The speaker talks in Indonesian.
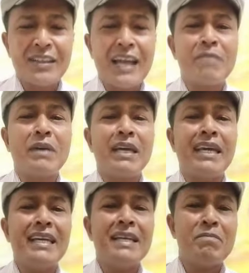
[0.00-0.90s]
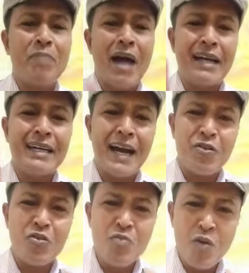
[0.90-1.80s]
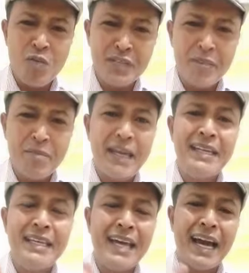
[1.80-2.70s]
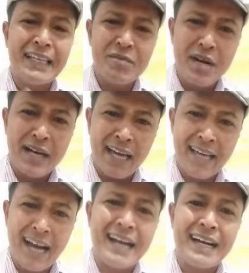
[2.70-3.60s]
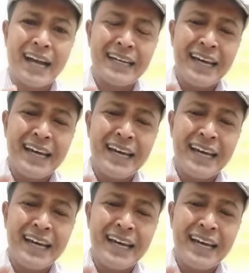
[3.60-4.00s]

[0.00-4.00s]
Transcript: Tapi ini pada umumnya media yang menayangkan